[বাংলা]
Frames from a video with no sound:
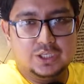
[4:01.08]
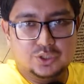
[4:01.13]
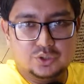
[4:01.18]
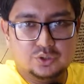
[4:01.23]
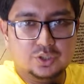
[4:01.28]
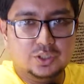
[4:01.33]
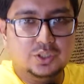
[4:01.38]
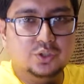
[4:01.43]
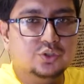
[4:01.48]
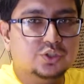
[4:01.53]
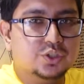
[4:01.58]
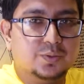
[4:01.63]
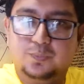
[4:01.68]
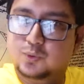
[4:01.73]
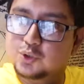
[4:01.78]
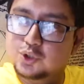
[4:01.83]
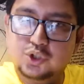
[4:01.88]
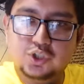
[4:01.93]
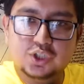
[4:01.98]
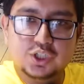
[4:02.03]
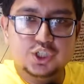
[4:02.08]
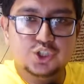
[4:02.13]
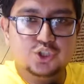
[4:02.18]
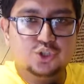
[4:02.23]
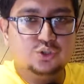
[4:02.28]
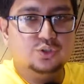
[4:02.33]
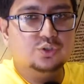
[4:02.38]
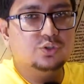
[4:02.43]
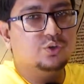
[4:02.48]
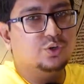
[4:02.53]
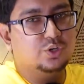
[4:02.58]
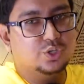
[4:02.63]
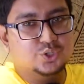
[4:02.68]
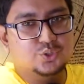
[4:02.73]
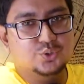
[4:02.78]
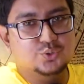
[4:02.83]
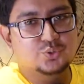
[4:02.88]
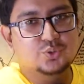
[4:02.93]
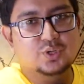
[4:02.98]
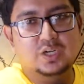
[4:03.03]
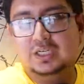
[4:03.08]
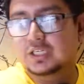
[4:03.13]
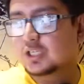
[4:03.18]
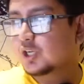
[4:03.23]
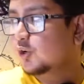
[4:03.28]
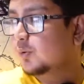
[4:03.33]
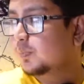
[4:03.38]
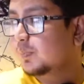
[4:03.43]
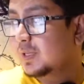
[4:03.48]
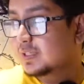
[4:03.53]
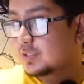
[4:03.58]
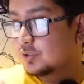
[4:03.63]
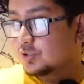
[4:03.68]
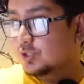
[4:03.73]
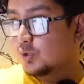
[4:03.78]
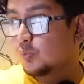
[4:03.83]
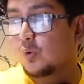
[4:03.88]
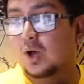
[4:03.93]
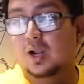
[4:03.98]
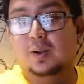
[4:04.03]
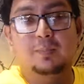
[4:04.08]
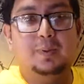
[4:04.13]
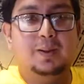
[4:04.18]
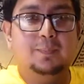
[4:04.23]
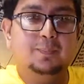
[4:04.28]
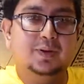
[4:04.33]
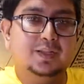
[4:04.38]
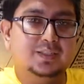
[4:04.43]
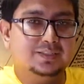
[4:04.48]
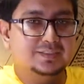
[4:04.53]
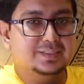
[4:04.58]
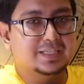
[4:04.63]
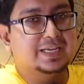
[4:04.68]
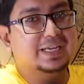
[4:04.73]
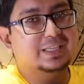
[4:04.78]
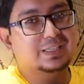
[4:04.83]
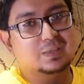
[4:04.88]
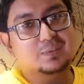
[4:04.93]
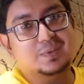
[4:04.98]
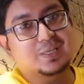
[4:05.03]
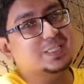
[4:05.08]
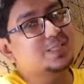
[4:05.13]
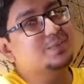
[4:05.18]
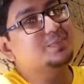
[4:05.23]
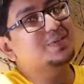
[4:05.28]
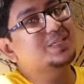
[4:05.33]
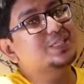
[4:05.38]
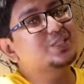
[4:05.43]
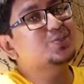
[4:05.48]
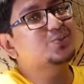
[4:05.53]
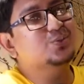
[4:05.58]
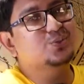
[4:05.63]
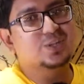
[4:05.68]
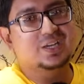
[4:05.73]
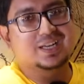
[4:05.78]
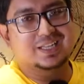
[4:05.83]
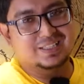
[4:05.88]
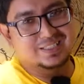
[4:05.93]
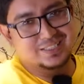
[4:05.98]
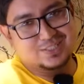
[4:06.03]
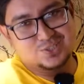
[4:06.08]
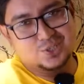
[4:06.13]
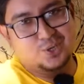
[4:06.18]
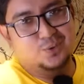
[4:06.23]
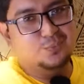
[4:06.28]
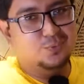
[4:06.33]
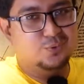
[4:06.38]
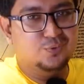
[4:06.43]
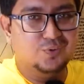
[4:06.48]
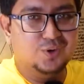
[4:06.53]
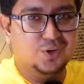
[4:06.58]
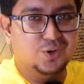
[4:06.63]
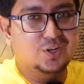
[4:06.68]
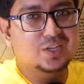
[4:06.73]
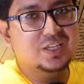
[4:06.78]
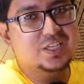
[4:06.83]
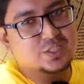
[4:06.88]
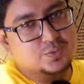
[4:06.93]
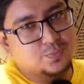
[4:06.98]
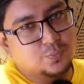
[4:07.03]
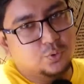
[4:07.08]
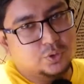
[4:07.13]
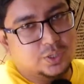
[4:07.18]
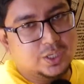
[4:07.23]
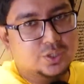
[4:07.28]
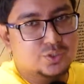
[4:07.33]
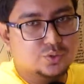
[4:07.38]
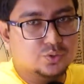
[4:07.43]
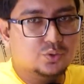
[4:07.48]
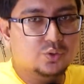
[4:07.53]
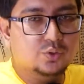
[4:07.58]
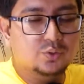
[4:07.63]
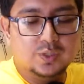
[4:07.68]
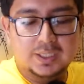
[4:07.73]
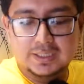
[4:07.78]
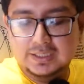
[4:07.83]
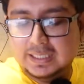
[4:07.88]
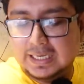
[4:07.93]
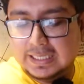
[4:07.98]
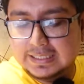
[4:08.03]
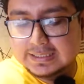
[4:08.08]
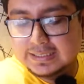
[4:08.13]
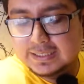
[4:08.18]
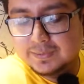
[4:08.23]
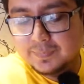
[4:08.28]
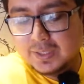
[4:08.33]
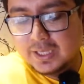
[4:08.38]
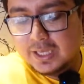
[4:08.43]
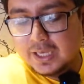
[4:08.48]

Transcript: আসলেই হচ্ছে প্রশংসাজনক অনেক সুন্দর ইন্টেরিয়র প্লাস হচ্ছে ওয়াল ম্যাপটা দিছে এটা তো আমার কাছে বেশি সুন্দর লাগছে সব ওভারঅল স্মোকিং জোনও ওনাদের আছে